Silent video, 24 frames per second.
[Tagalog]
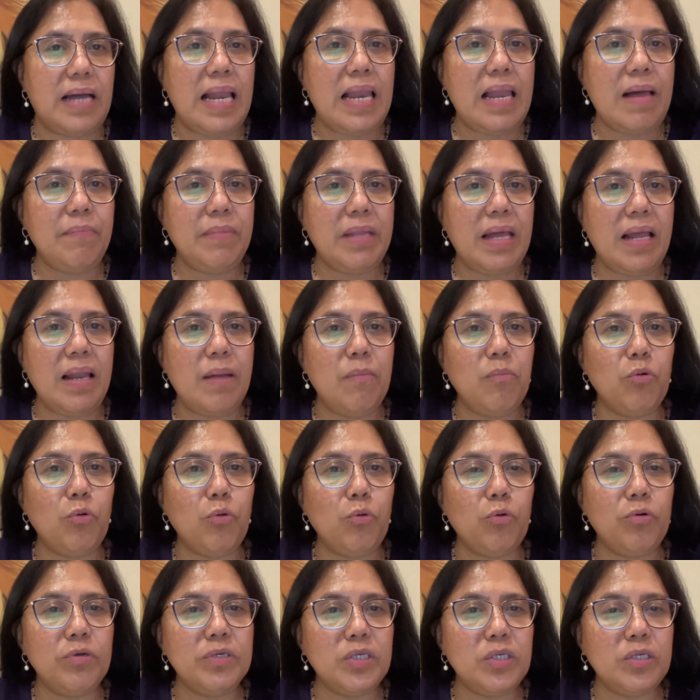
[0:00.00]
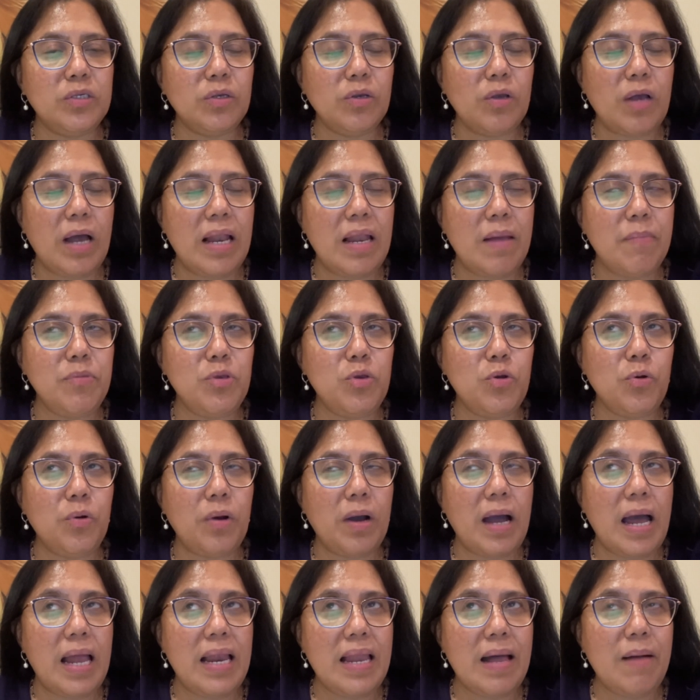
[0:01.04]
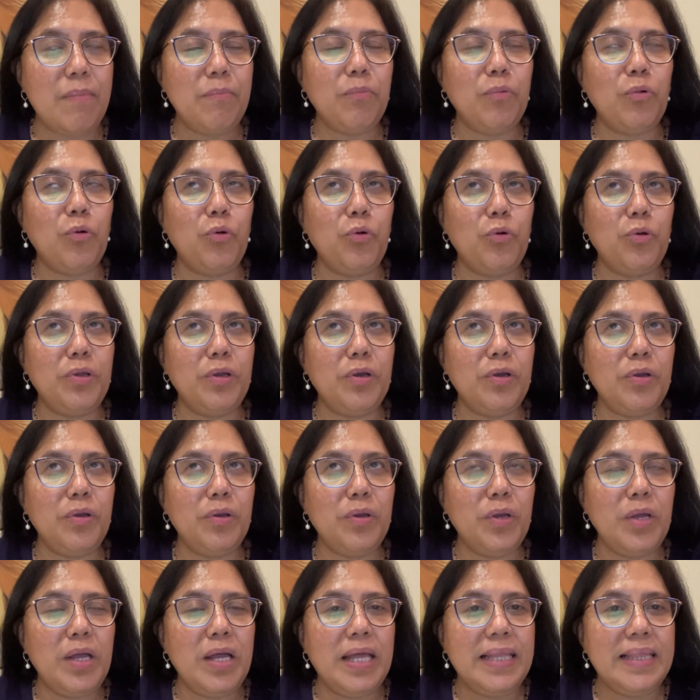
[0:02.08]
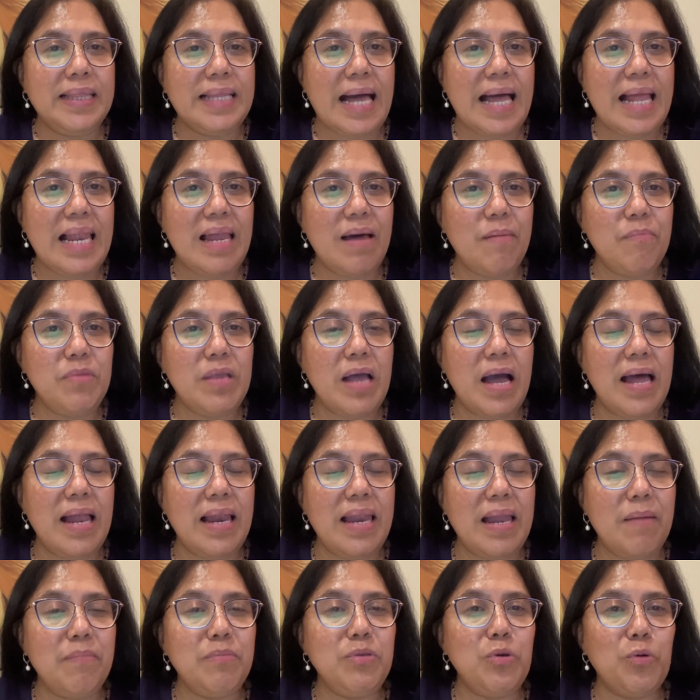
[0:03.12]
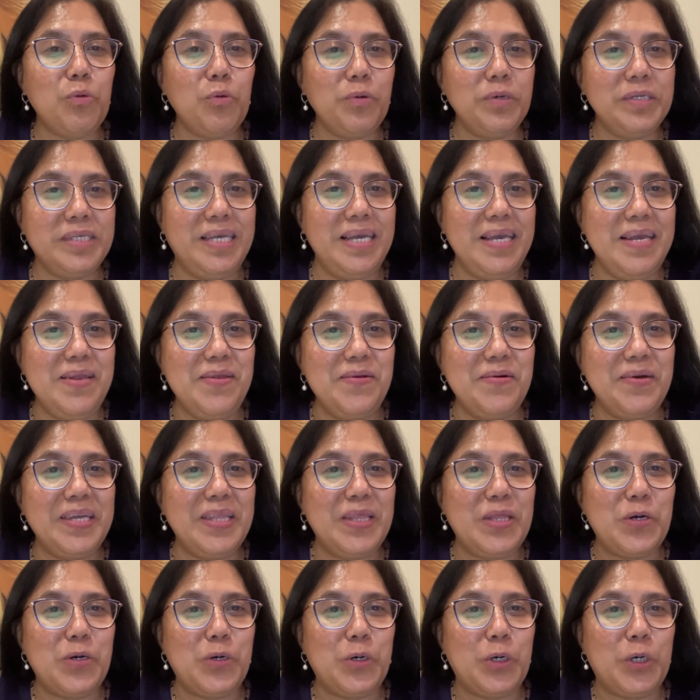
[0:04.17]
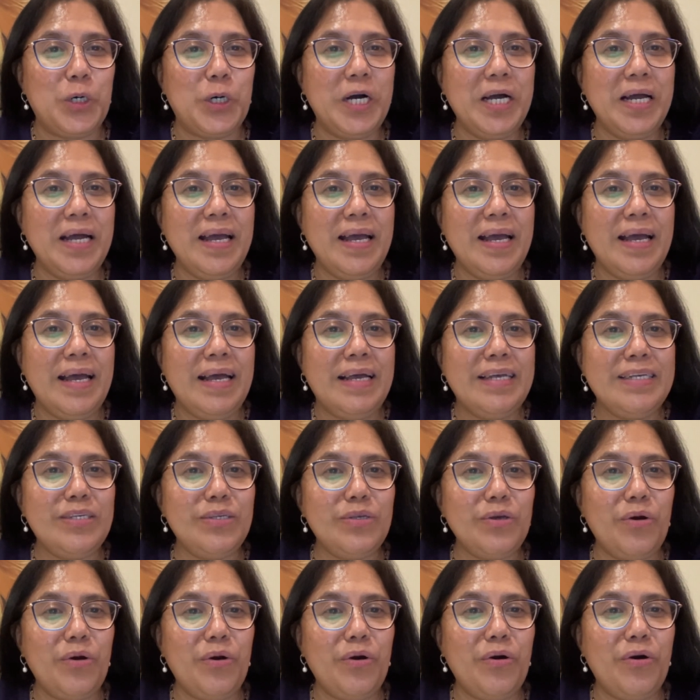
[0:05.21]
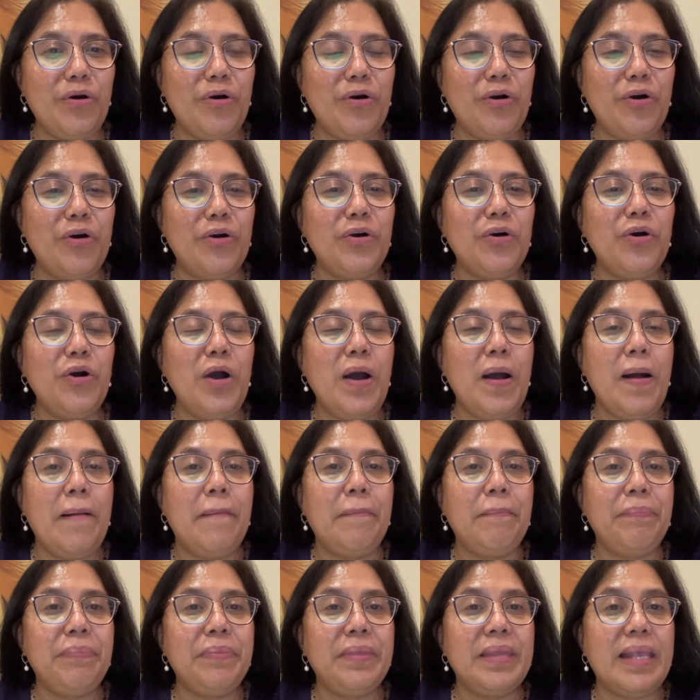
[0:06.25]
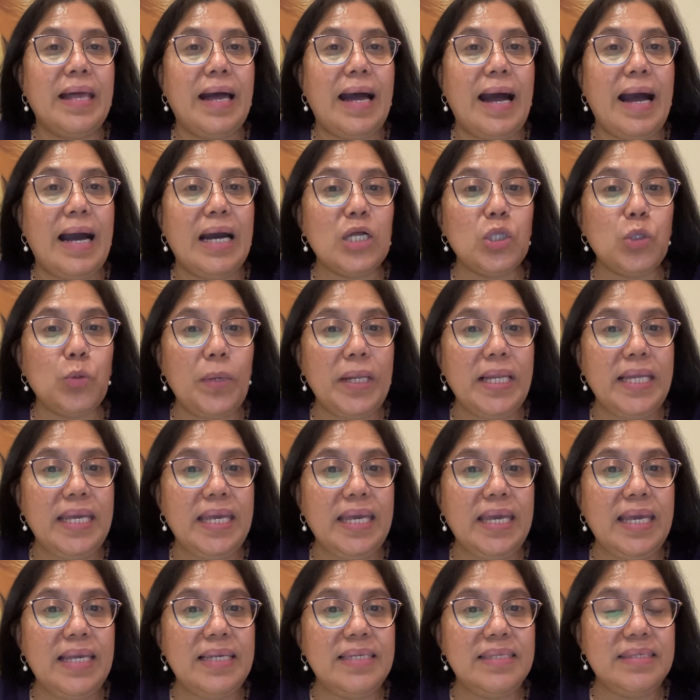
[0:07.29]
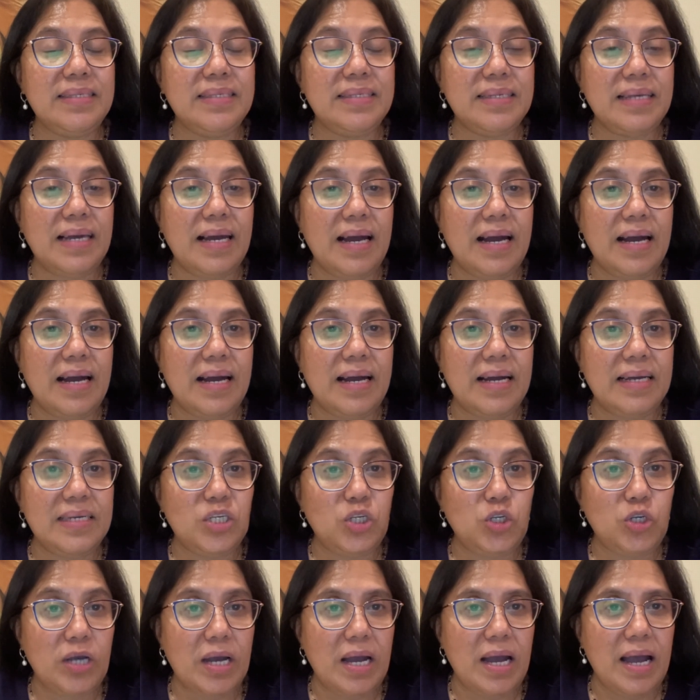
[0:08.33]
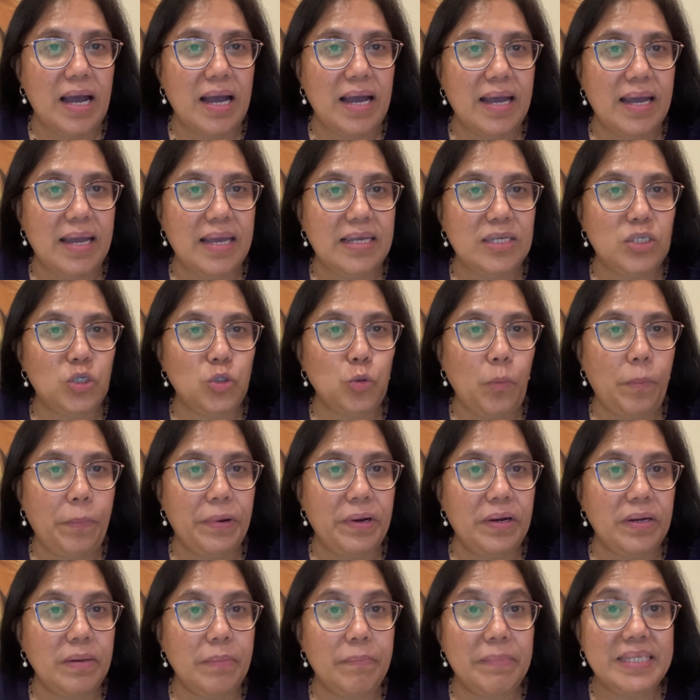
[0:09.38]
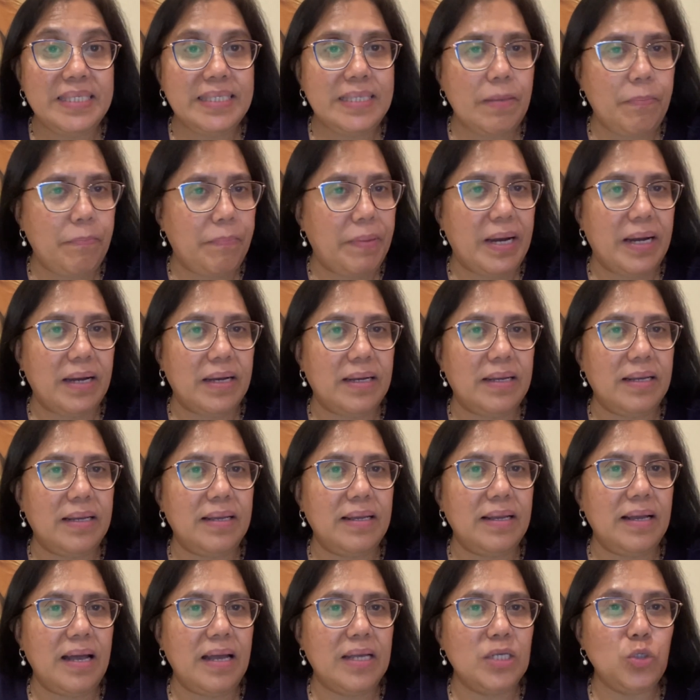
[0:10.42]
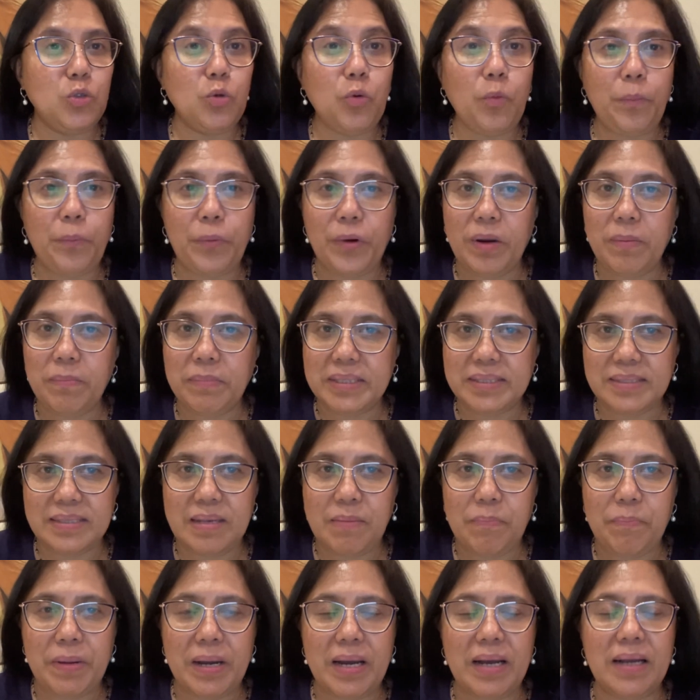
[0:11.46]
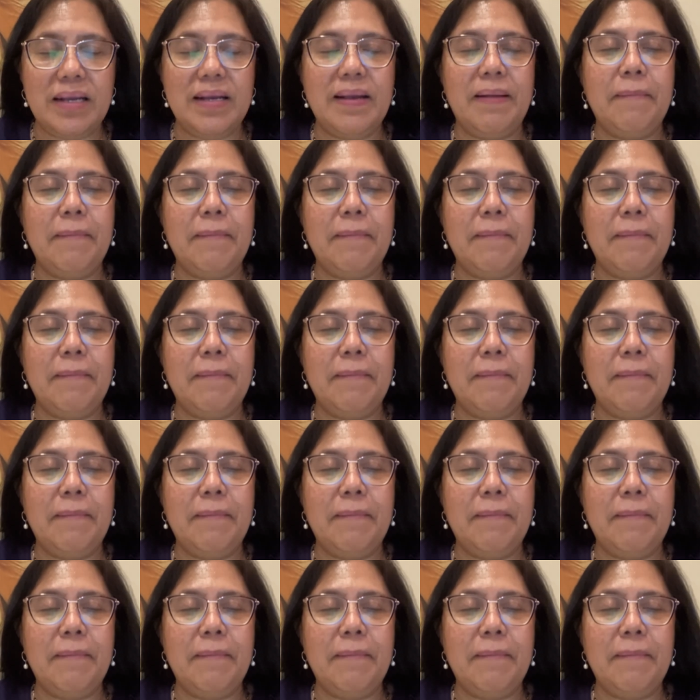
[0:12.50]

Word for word: Alam na alam ko kung, alam nyo, alam ko na alam na alam niyo kung sino ito. So, actually, uh, siya ay super masipag. Super masipag.